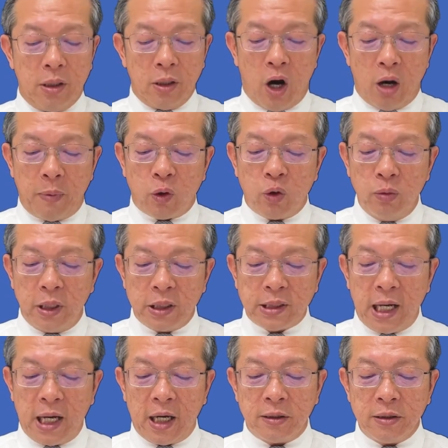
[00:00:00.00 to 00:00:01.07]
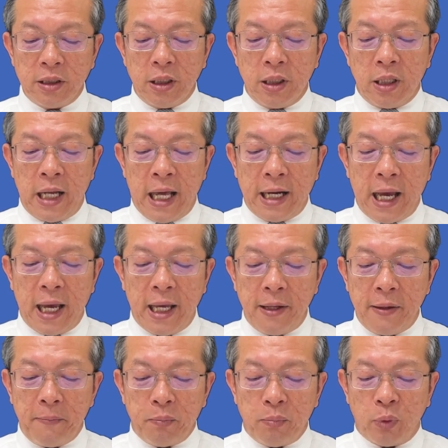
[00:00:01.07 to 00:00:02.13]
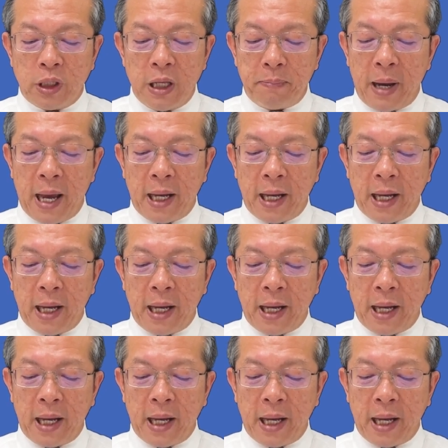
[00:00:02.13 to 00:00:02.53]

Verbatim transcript: ขอพระคุณพระเจ้า และในบทที่